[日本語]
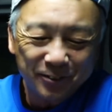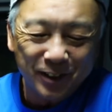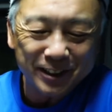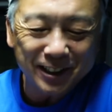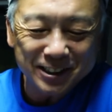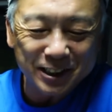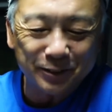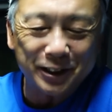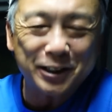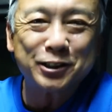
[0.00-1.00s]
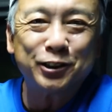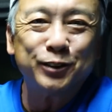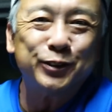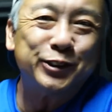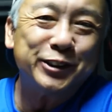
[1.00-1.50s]
またしてもね
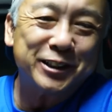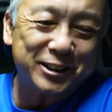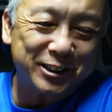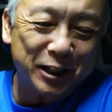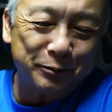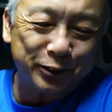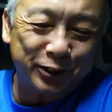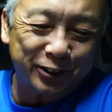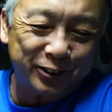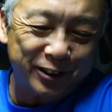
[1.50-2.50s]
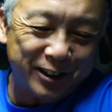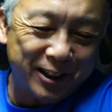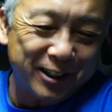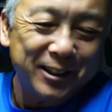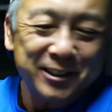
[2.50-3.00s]
超望遠スナップということで
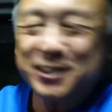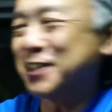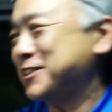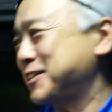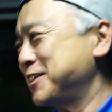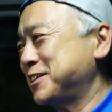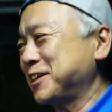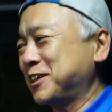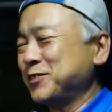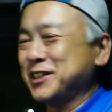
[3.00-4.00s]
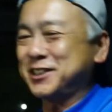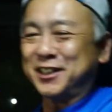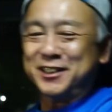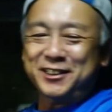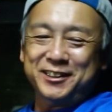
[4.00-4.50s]
ね撮影してきまし
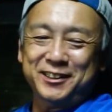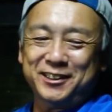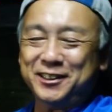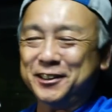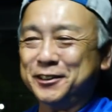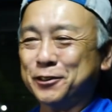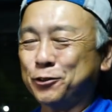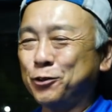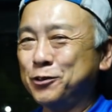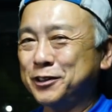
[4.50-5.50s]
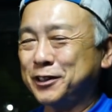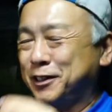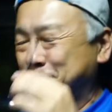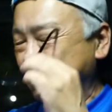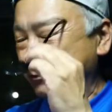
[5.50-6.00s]
たえー、で今
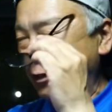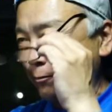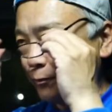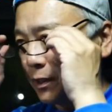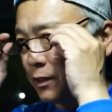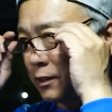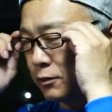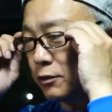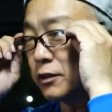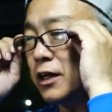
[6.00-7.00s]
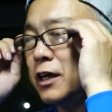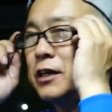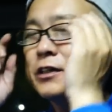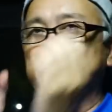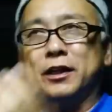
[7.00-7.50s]
回はえっ、とや
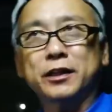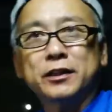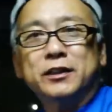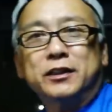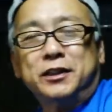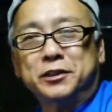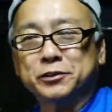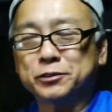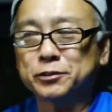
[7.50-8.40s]
はりねあのー、